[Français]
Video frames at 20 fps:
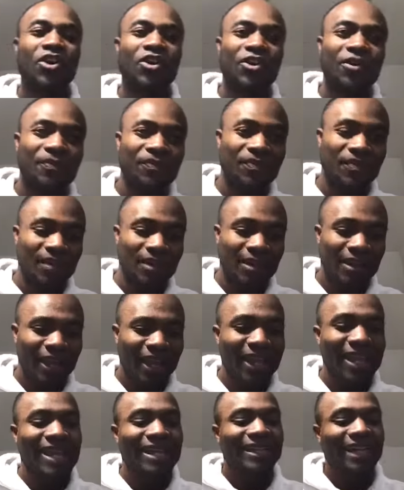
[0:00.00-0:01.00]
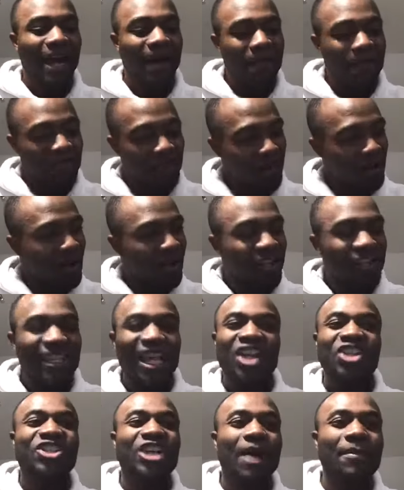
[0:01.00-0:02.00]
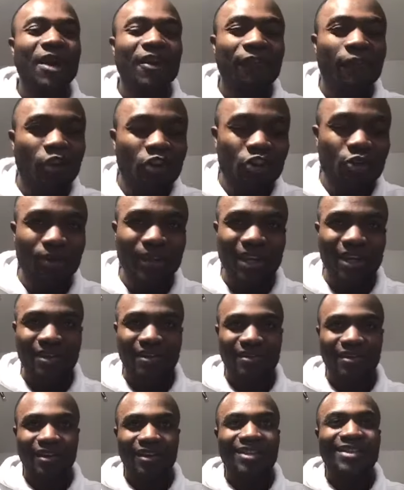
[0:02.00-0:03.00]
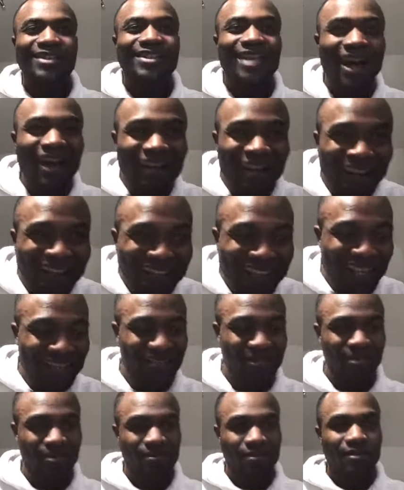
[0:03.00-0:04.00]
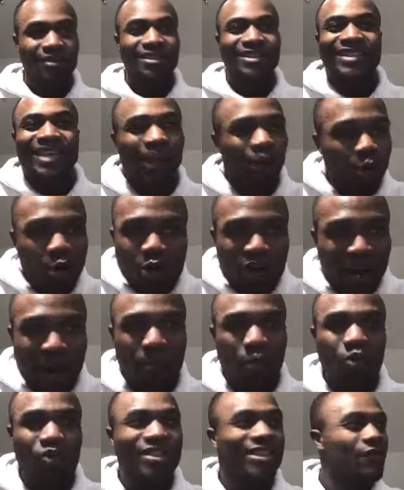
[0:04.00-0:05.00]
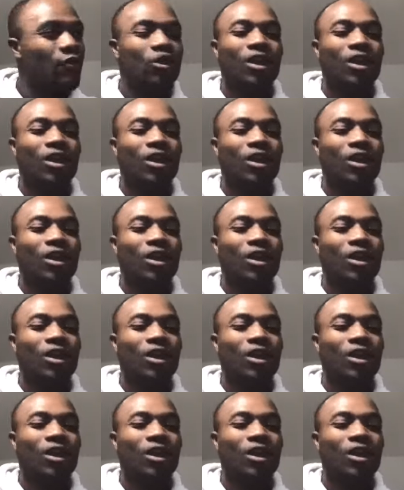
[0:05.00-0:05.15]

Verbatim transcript: que Elecam n'a jamais fonctionné sans l'enquête Zéro au Cameroun.